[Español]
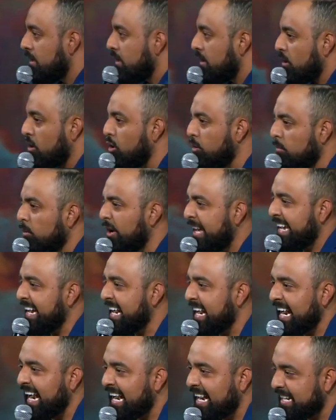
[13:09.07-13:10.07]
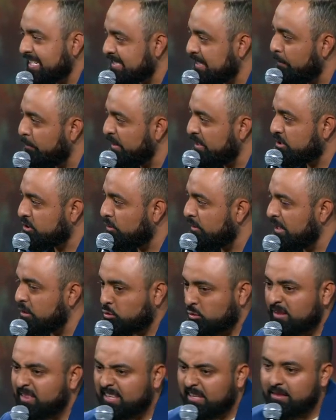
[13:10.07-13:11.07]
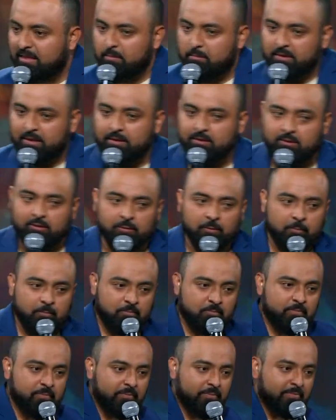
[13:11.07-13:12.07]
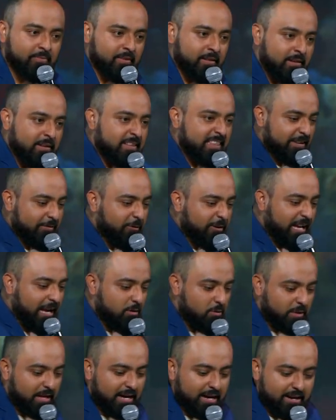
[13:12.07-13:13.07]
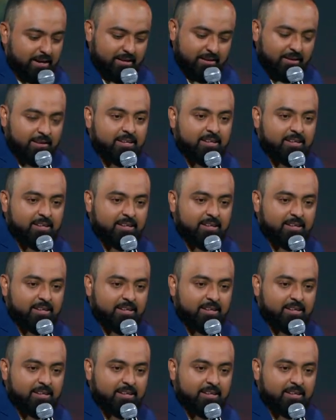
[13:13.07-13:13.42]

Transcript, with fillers: ¿Cómo encaja esta persona en tu entendimiento? Te voy a ayudar.